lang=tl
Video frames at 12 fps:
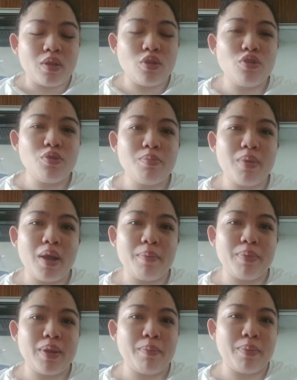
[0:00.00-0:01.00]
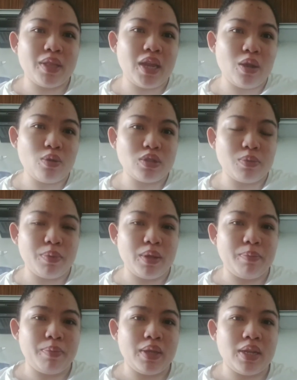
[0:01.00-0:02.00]
yun yung mga pinapadala ko sa
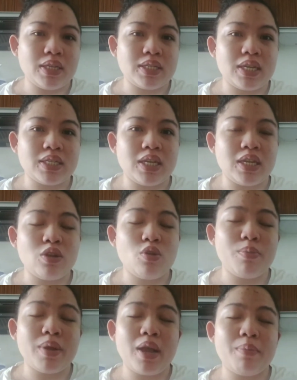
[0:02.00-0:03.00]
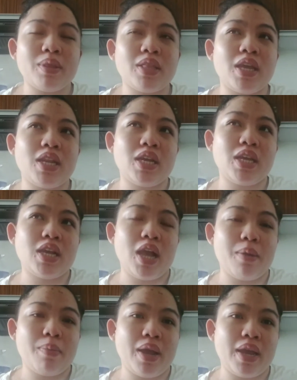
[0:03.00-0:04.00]
Pilipinas kasi gumagamit tayo ng
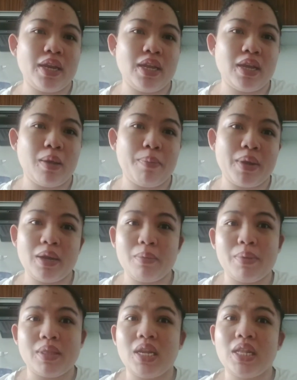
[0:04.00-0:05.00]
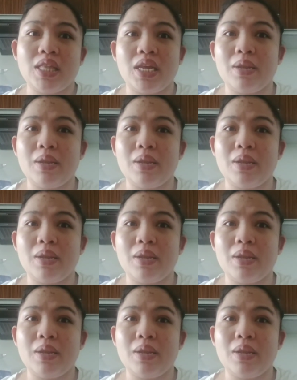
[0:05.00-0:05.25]
Ikama ID kapag nagpadala tayo